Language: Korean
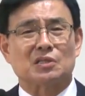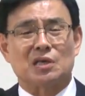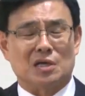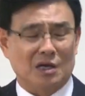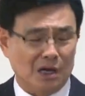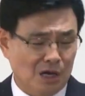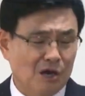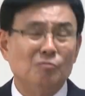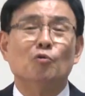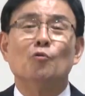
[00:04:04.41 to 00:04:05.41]
때
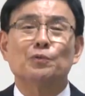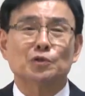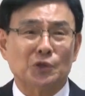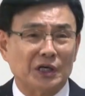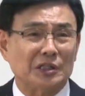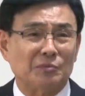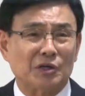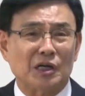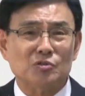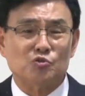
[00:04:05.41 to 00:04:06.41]
무엇부터 해야
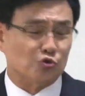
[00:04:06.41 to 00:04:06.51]
됩니까?